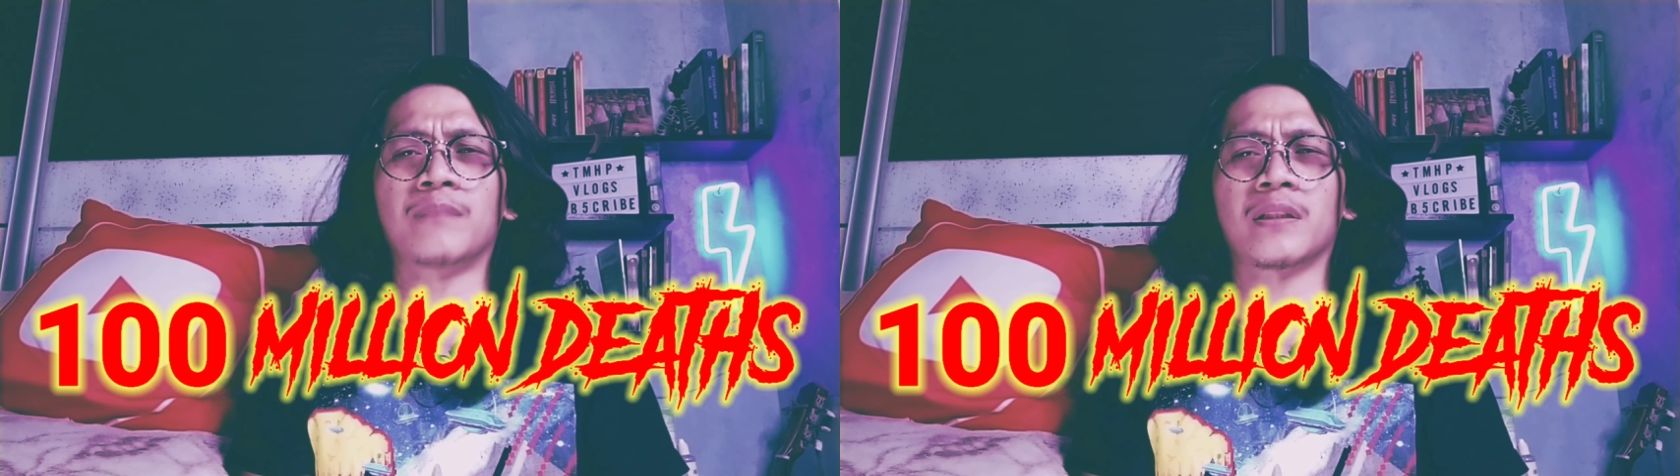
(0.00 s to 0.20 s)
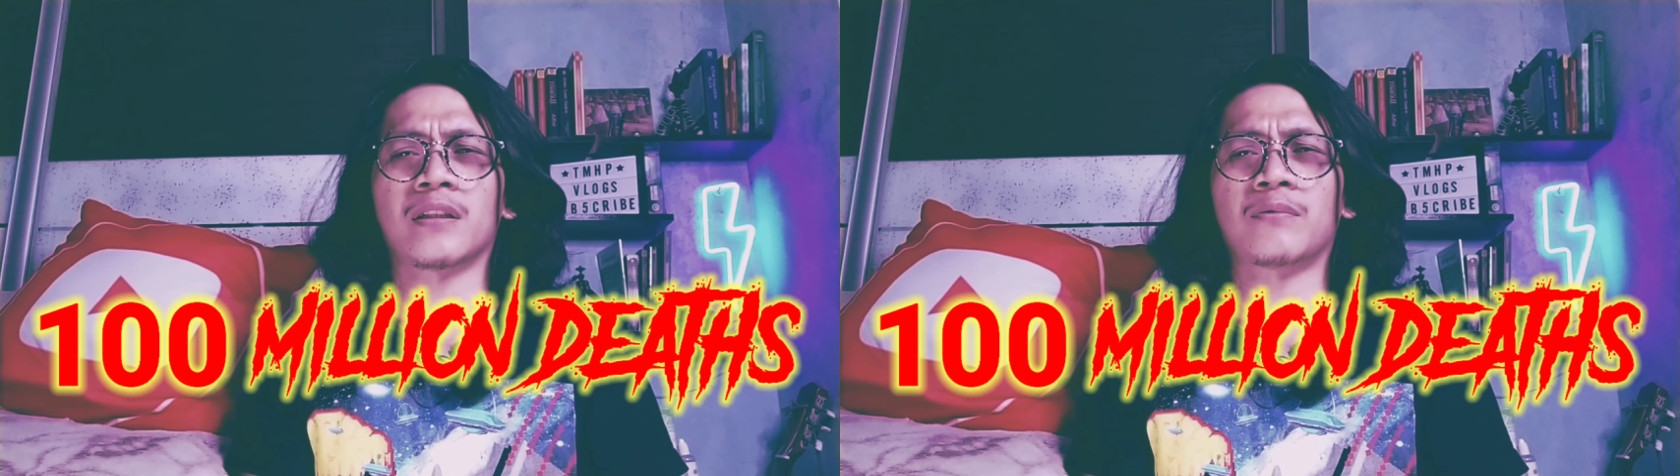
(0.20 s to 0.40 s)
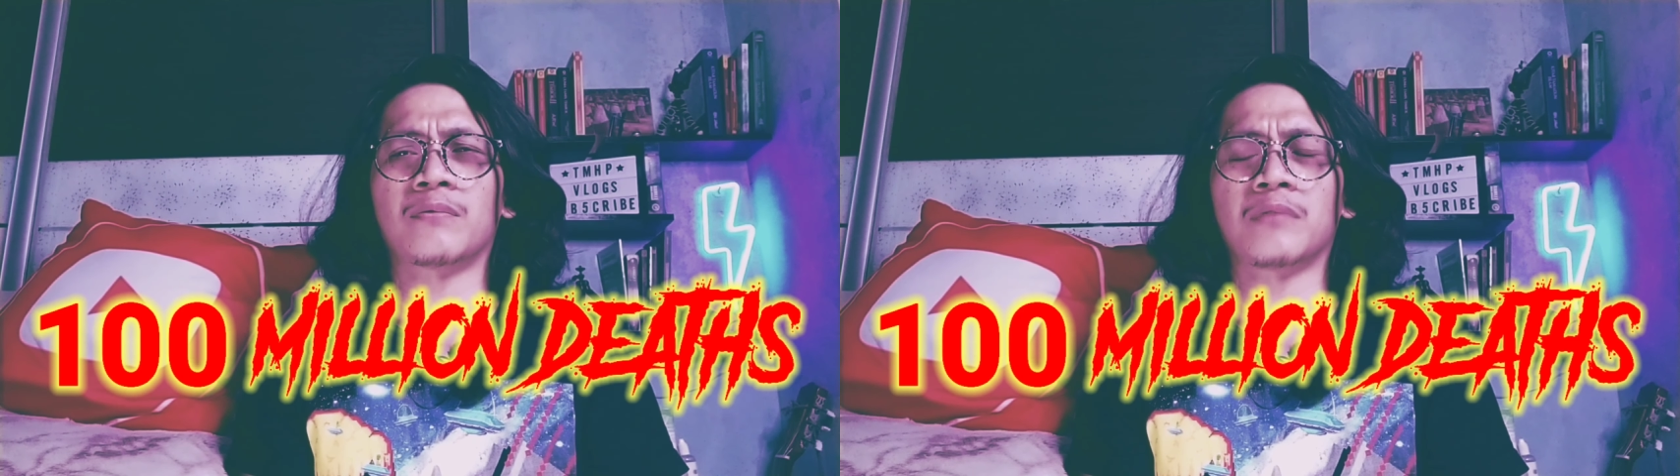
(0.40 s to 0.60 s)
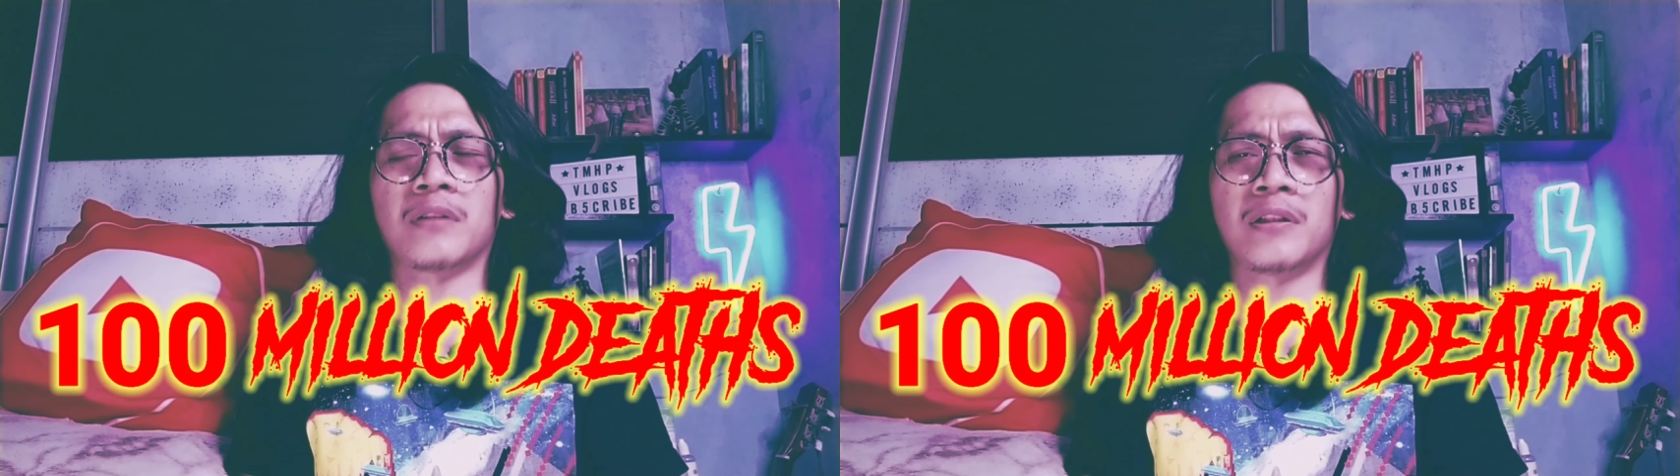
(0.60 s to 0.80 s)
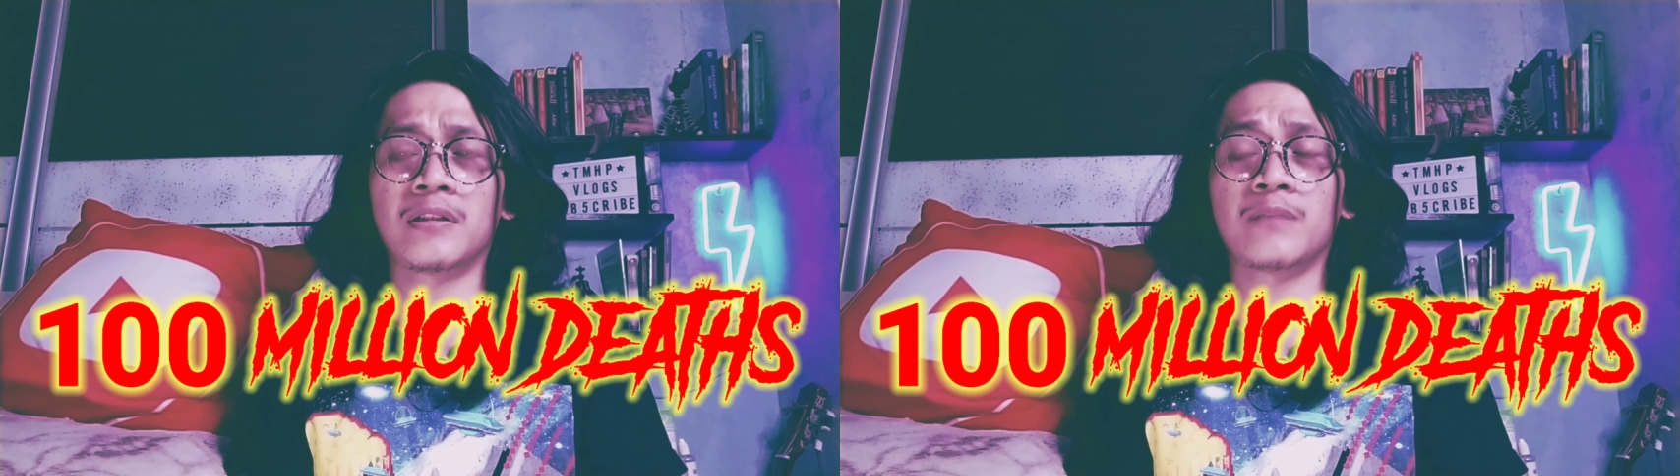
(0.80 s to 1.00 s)
pagyanon
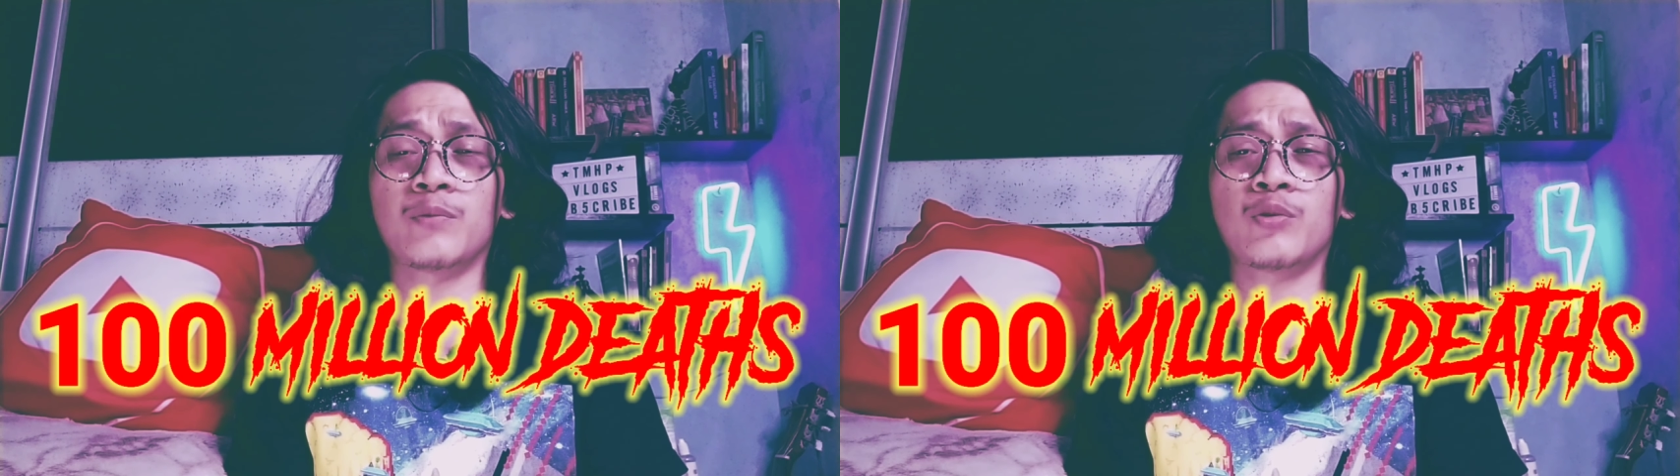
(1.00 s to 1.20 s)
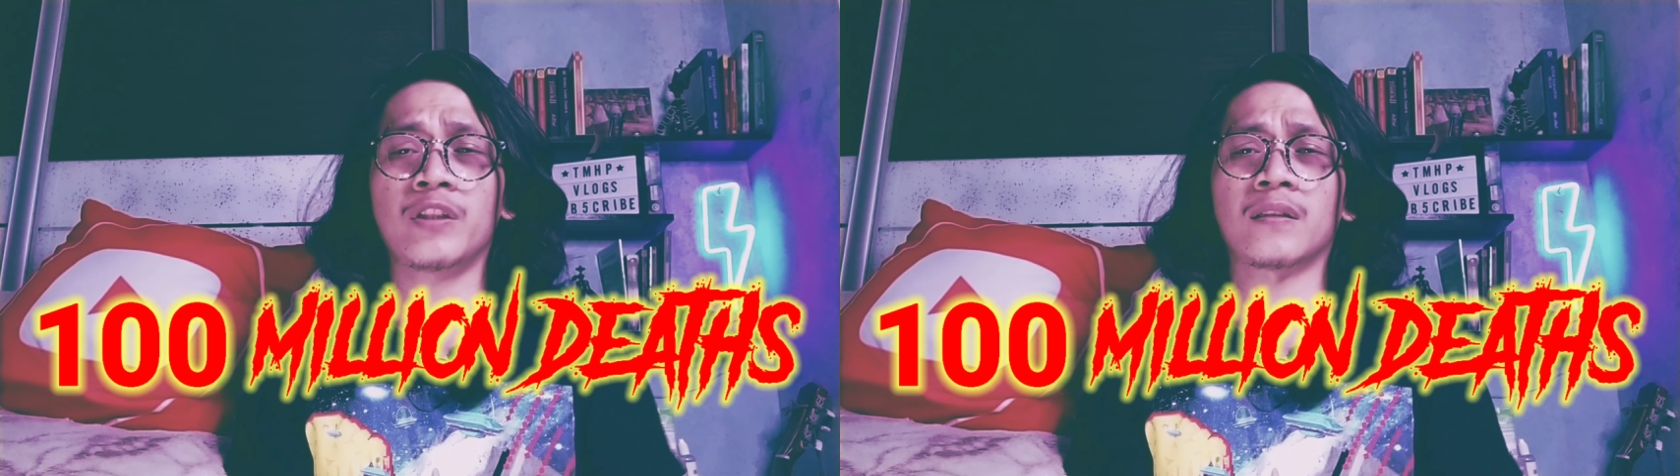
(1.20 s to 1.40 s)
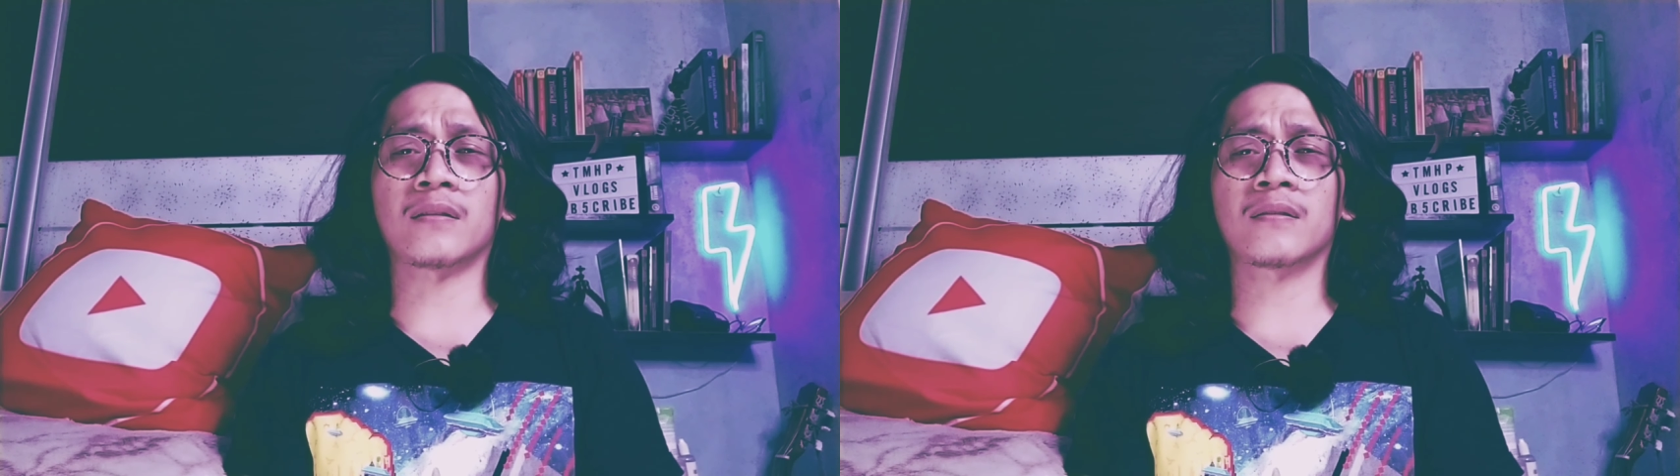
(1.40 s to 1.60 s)
herd immunity